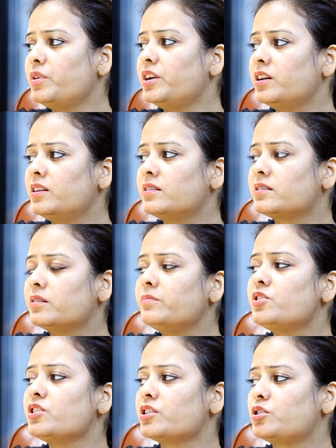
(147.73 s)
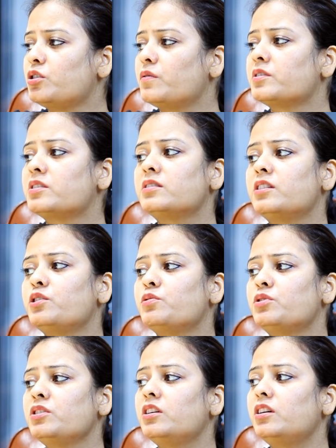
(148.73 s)
मीडिया दैट सम जी एस टी ऑफिसर्स आर
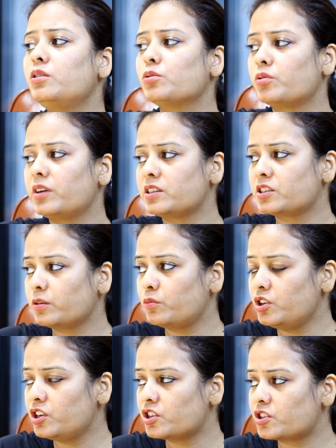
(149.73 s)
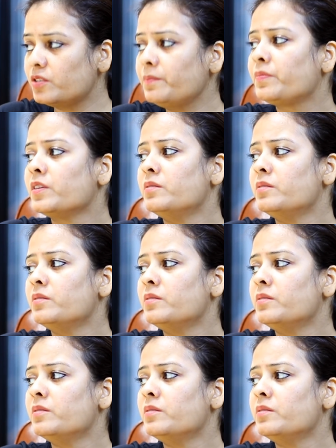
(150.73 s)
यूजिंग अनऑथोराइज कम्युनिकेशन